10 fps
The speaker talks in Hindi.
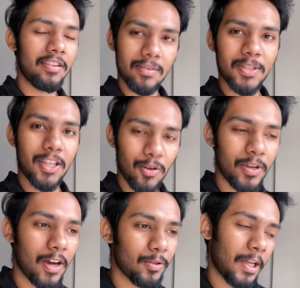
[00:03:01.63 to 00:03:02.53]
रीजन बताता हूँ
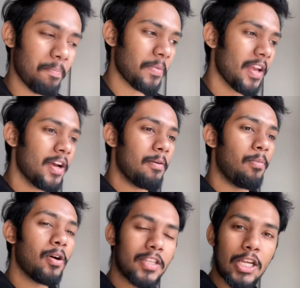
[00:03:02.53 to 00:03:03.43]
क्या होता है
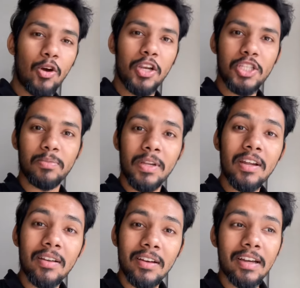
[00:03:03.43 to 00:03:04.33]
बहुत सारे कॉलेज में
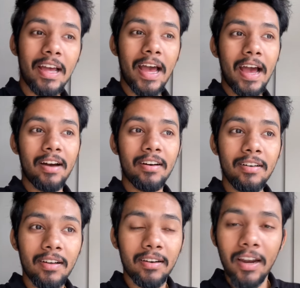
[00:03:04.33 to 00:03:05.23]
ना
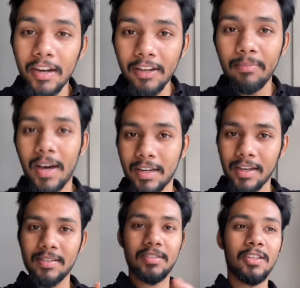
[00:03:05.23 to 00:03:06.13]
रिलेटिव
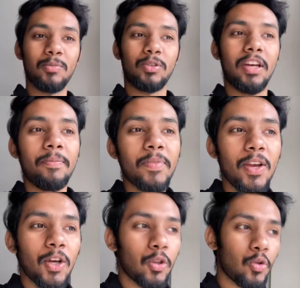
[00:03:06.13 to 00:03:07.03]
मार्किंग का सिस्टम होता है
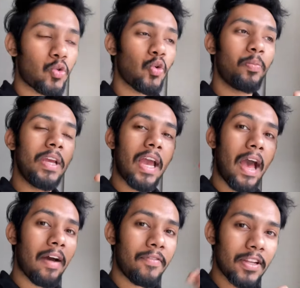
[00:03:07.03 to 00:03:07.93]
तो जो भी
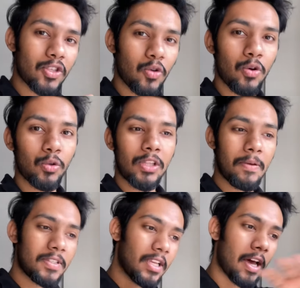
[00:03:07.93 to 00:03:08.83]
एवरेज स्कोर होता है
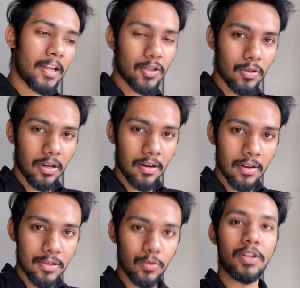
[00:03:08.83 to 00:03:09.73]
सारे
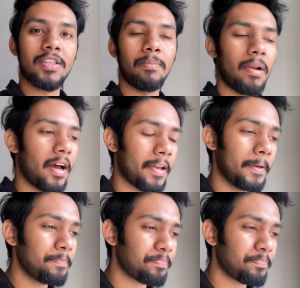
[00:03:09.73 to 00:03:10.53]
स्टूडेंट्स का मिला के